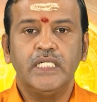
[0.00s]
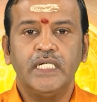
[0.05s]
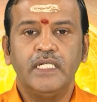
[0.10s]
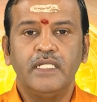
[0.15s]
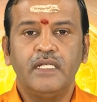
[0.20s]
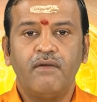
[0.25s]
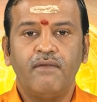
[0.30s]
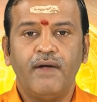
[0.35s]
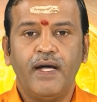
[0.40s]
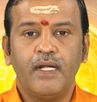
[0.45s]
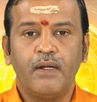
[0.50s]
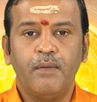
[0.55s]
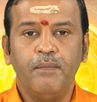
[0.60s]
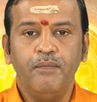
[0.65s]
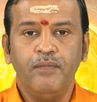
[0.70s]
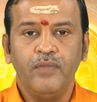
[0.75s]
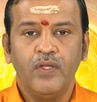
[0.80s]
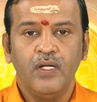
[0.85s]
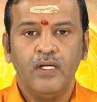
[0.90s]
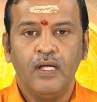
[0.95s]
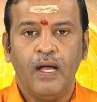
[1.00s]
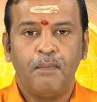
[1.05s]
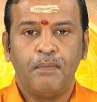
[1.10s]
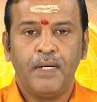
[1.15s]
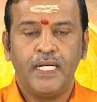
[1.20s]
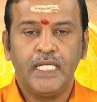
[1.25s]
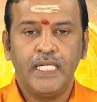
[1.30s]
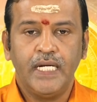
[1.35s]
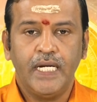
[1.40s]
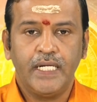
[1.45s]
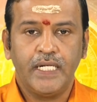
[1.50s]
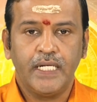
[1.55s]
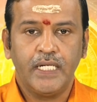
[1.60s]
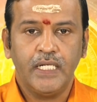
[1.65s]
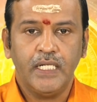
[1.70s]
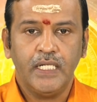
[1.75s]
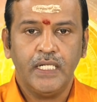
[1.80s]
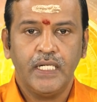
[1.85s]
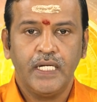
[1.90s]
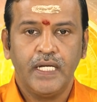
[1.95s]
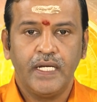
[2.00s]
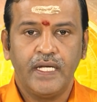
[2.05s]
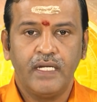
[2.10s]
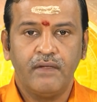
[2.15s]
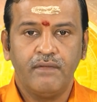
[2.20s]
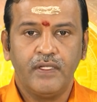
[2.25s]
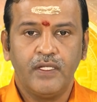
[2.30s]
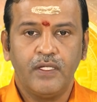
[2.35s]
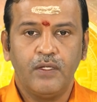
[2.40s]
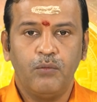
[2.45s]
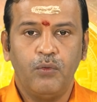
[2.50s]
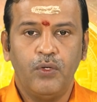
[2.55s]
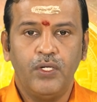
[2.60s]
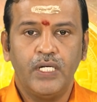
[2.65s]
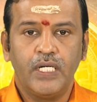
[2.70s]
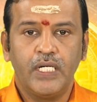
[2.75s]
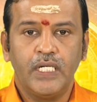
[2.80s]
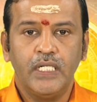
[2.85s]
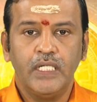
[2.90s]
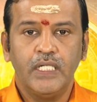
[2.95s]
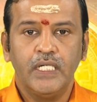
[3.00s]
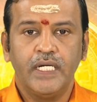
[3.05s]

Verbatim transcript: இந்த வாரம் பதினெட்டு இருபத்தி ஒன்று